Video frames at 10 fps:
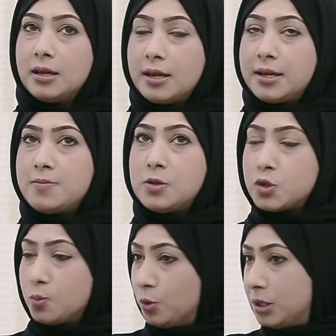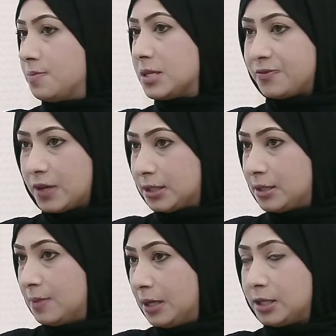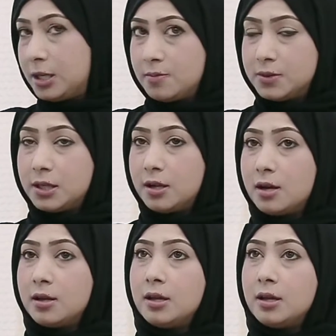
انا من اسبوعين بس فاتحه المحل الحمد لله